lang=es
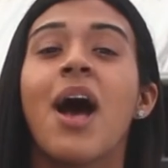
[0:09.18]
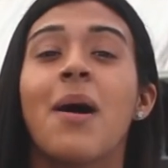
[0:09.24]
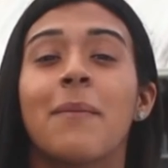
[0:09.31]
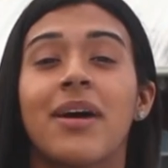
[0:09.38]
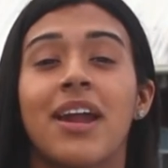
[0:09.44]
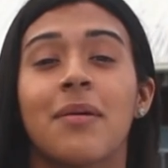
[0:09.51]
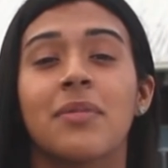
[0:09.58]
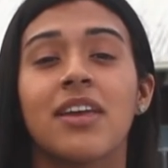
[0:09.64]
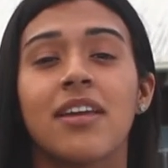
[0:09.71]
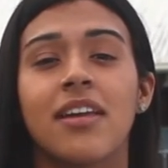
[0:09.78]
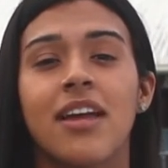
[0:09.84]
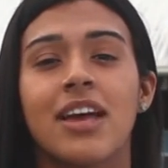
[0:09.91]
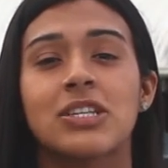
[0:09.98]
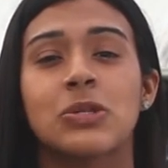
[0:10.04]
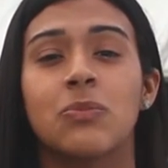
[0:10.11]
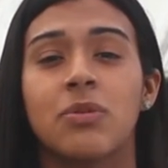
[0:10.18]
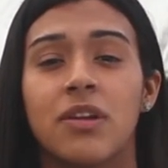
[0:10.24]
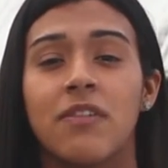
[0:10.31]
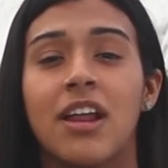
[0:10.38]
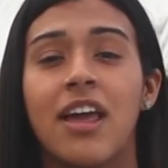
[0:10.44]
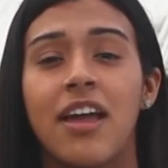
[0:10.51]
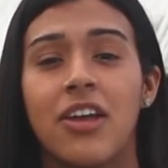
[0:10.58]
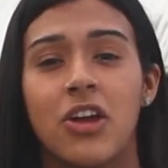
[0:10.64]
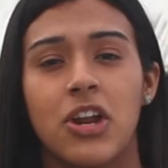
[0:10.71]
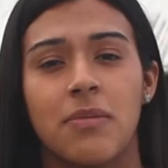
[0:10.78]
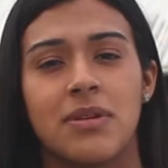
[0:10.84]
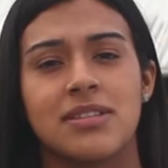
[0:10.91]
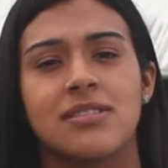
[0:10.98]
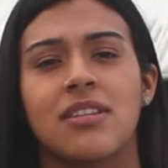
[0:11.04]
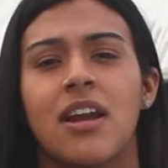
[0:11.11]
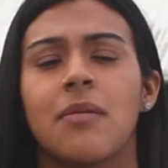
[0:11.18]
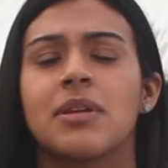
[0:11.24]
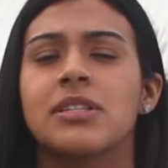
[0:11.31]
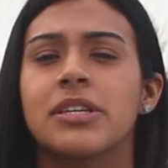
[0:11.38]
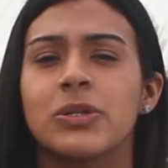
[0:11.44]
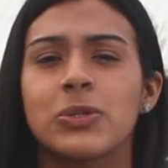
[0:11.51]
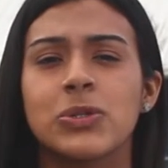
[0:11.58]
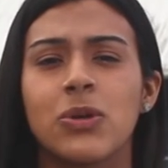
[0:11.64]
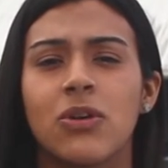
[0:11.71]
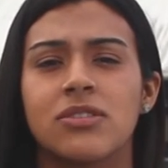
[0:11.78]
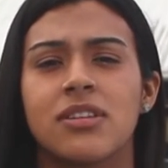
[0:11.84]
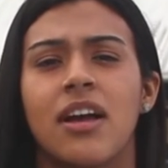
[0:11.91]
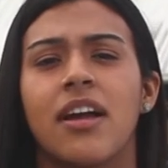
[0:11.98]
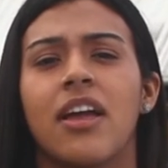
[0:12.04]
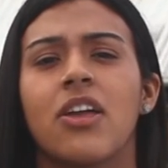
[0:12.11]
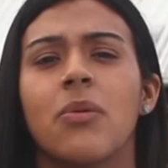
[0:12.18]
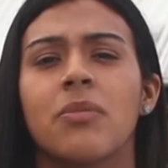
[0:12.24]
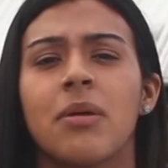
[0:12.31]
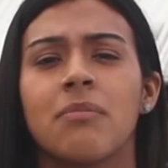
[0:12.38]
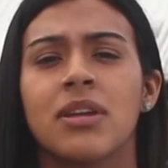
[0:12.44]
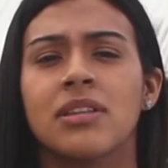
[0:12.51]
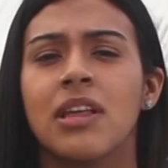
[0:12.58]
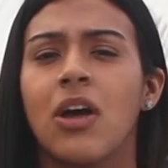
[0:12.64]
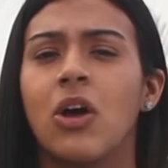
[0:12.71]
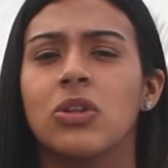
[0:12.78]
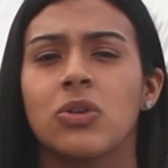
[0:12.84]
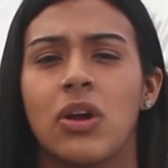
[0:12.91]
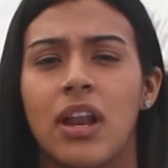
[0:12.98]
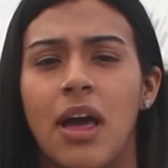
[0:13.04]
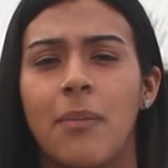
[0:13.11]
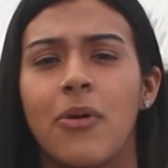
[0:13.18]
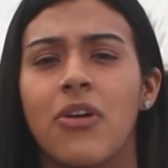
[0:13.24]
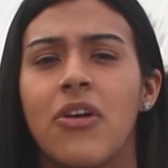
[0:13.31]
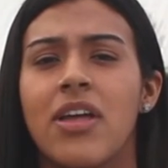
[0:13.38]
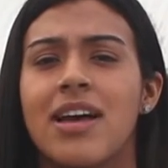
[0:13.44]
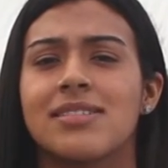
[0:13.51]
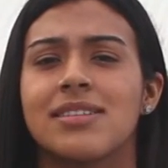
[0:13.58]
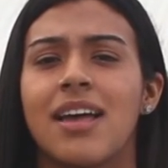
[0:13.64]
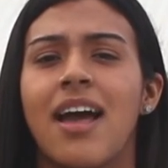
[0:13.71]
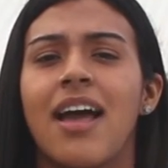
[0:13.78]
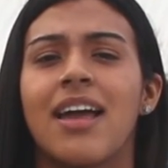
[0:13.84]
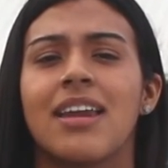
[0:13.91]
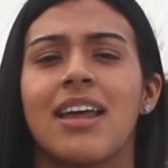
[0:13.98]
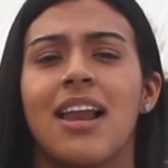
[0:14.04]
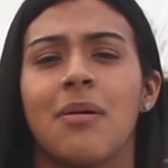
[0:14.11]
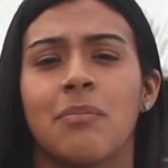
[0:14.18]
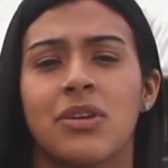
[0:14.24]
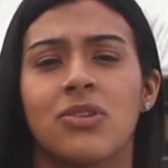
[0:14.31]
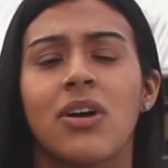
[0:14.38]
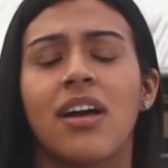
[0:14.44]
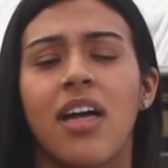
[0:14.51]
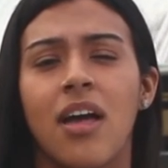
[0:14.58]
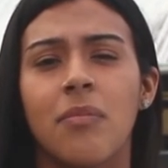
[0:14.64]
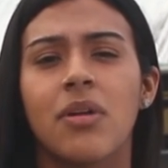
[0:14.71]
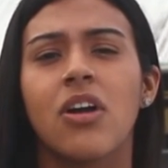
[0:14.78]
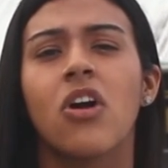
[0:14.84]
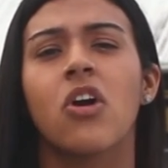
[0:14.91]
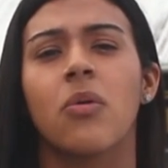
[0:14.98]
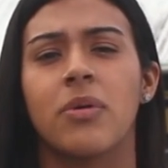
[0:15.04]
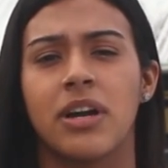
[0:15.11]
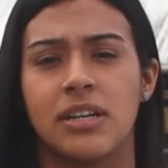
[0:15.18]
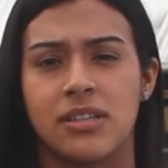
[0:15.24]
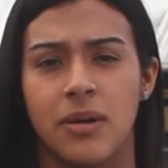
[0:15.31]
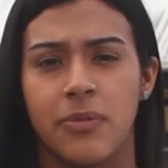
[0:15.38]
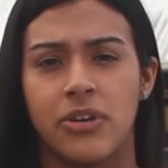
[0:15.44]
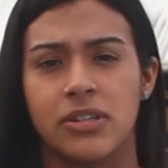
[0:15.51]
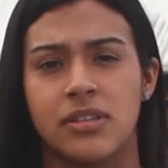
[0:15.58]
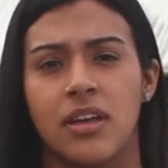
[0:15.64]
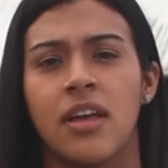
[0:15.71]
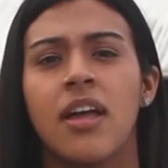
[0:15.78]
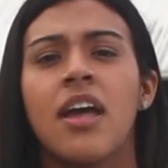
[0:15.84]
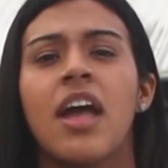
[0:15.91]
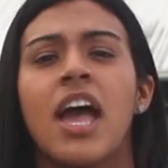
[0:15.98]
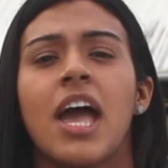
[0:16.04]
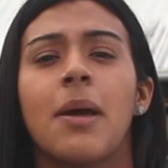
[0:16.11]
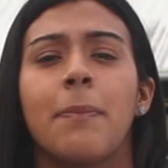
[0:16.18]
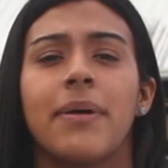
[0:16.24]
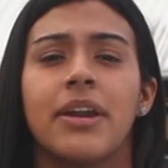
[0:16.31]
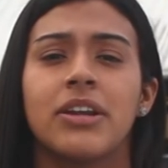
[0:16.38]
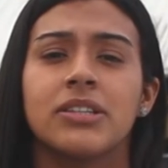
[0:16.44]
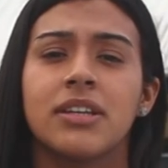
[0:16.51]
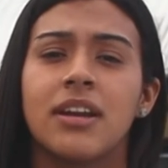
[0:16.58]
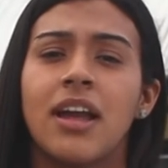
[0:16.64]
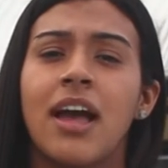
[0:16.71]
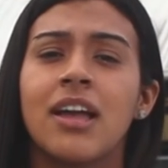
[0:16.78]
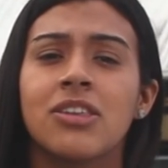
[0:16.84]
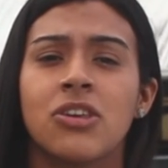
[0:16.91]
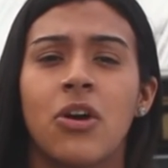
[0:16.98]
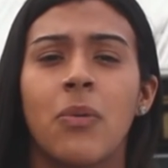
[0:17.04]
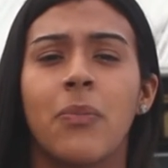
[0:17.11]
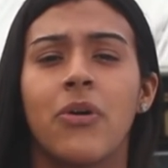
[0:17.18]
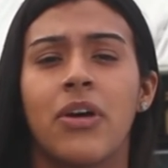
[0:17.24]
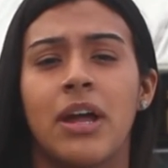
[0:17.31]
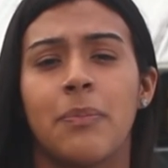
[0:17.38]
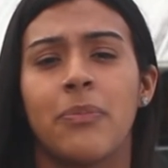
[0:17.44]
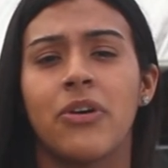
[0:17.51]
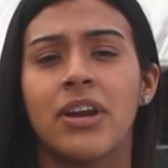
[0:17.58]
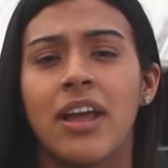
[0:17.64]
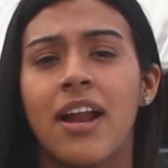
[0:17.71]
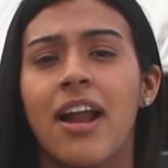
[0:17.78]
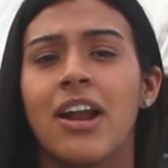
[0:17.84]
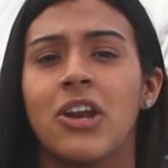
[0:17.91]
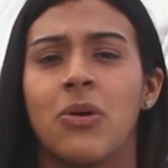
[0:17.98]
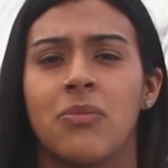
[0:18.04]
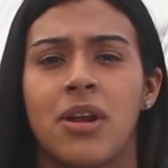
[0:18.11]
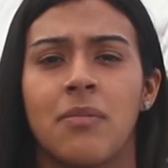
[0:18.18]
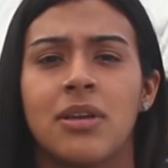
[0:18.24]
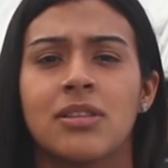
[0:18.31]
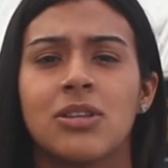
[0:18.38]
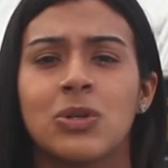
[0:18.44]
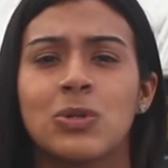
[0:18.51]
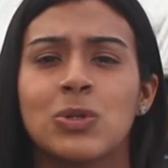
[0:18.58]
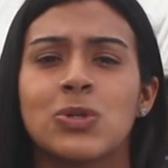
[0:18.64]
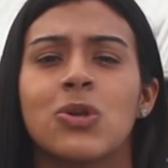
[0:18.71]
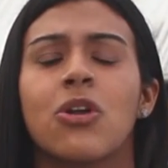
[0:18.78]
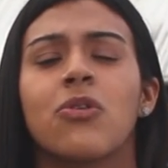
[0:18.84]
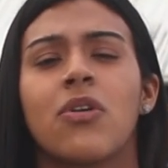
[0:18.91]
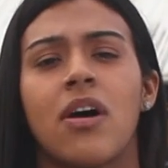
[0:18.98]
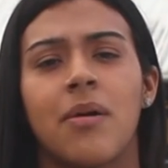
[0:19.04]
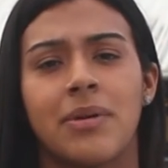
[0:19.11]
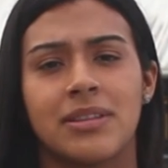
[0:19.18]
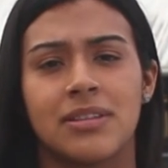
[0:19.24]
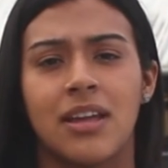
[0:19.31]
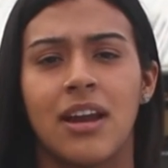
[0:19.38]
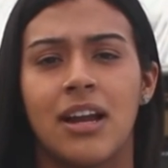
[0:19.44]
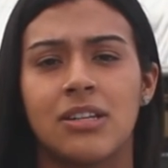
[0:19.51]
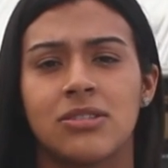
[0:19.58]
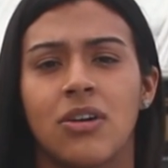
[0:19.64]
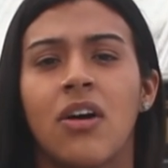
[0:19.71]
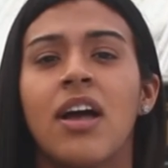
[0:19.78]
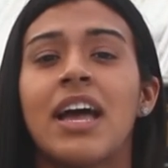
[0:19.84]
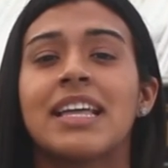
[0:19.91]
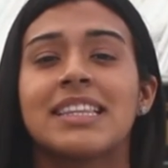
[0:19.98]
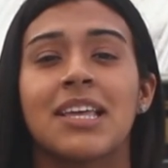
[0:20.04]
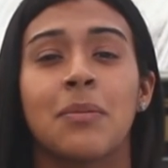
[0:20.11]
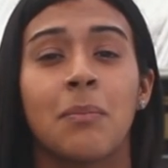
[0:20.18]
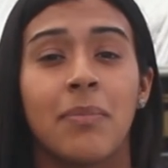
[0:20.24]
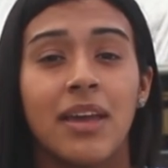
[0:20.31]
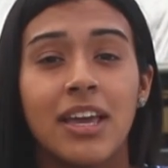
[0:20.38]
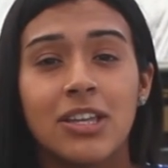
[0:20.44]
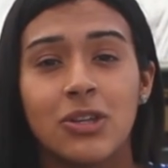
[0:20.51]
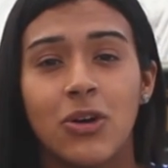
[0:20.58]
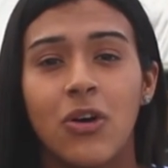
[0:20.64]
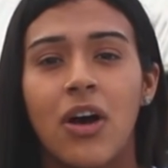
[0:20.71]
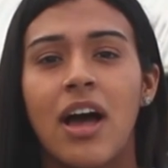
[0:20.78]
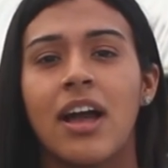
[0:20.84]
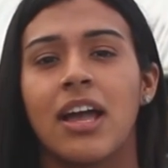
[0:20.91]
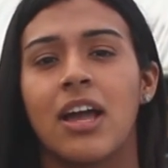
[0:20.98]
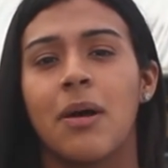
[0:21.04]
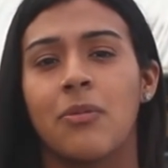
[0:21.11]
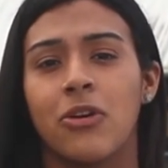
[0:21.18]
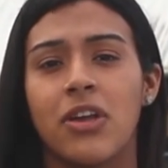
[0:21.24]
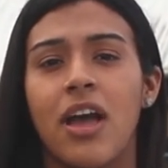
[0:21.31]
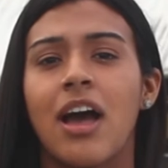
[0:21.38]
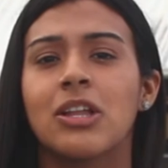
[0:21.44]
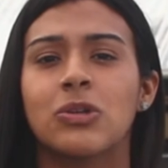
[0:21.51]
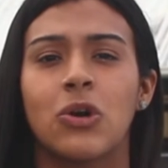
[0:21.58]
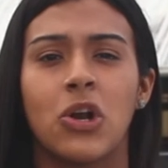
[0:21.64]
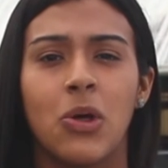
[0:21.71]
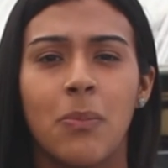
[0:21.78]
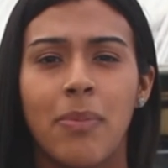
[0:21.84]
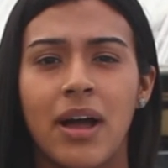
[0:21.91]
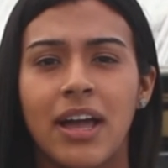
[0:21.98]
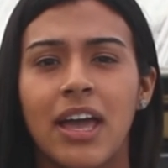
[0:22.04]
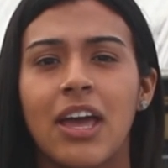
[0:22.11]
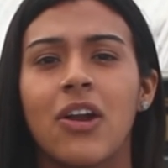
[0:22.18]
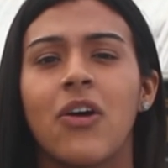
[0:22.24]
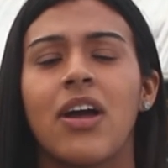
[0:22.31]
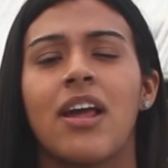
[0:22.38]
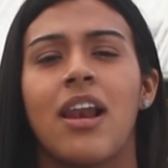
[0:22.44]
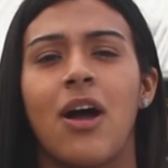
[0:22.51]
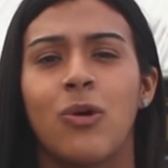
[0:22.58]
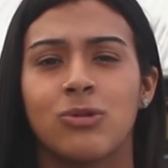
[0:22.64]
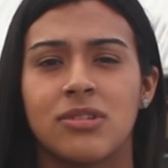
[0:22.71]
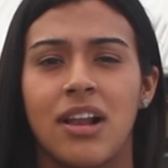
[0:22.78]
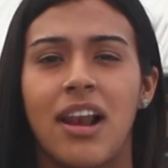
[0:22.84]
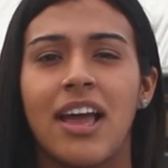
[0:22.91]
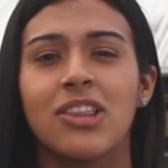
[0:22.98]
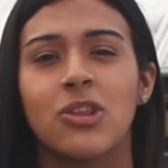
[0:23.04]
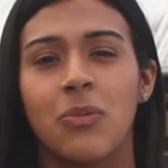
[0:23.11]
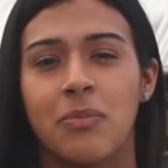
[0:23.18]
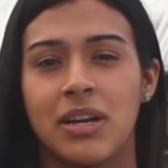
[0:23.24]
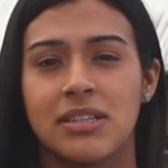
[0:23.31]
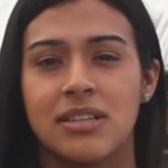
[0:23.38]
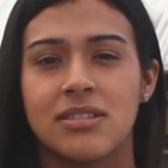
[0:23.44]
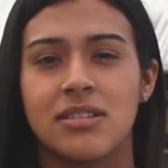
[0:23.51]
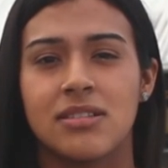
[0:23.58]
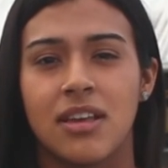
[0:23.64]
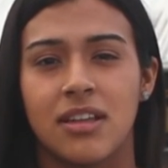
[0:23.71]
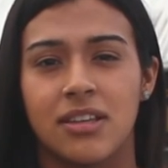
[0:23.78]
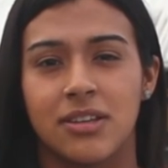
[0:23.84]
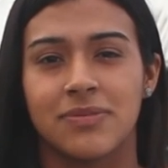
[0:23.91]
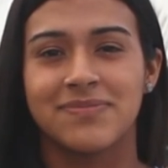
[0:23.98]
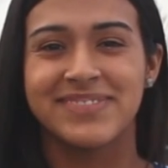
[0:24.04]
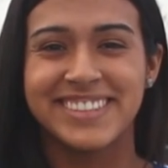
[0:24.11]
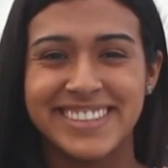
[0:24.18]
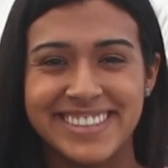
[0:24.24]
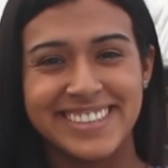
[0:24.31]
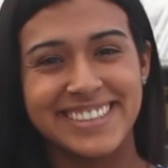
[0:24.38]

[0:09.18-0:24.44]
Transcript: Para mí es un privilegio representar a mi institución ya que ellos me han brindado todo el apoyo ya sea en el ámbito académico como en el deporte. Espero este año poder poner el nombre de mi institución nuevamente en alto. Te invito a que apoyes a todos los vaqueros en la Justa Light 2017.